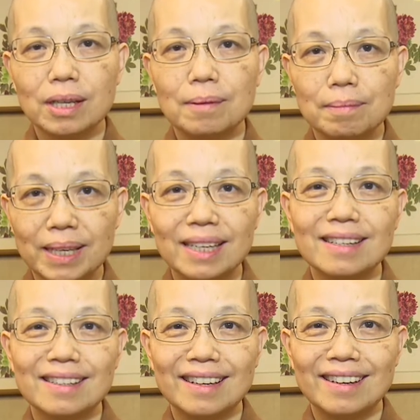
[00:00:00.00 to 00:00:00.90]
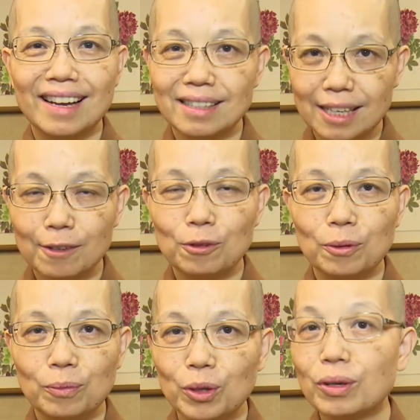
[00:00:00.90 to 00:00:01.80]
得每一个人来参
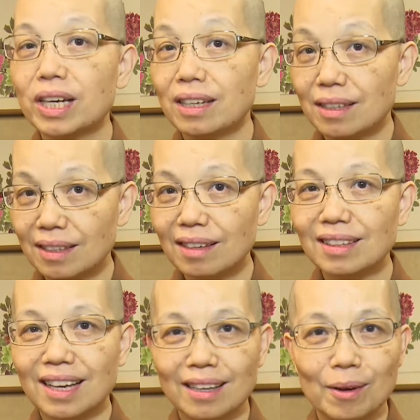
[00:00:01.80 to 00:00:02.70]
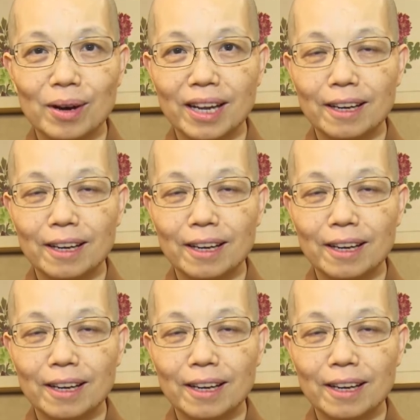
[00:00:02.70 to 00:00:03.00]
与都可以得到他的快